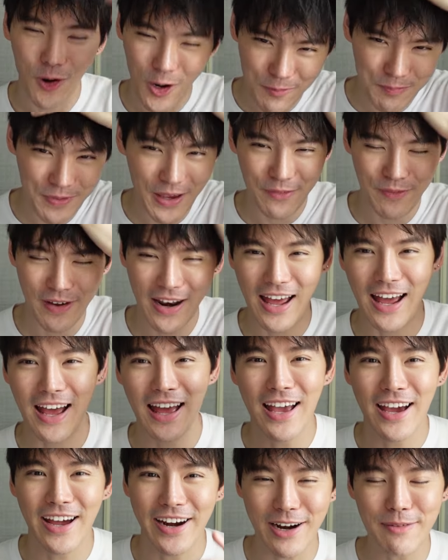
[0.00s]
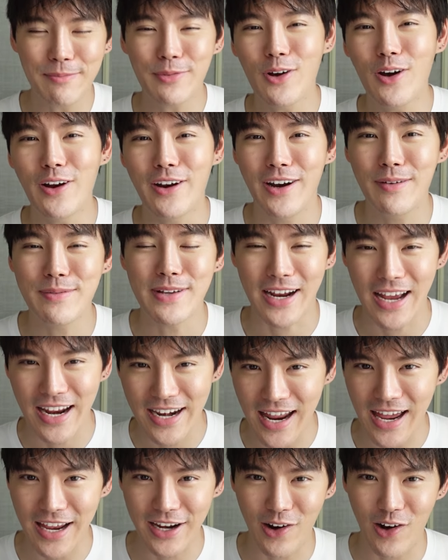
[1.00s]
มให้เปียกมาละเริ่มต้นเริ่มจากการ
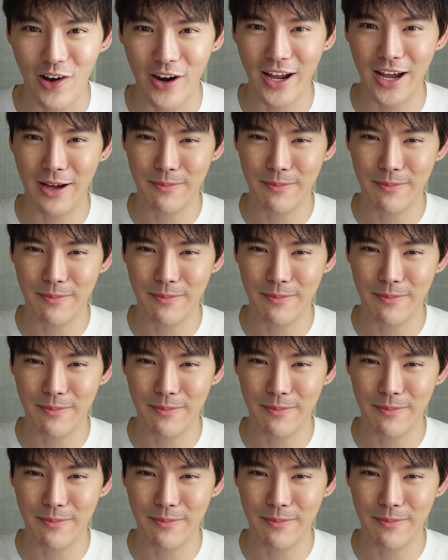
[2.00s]
ใดก่อ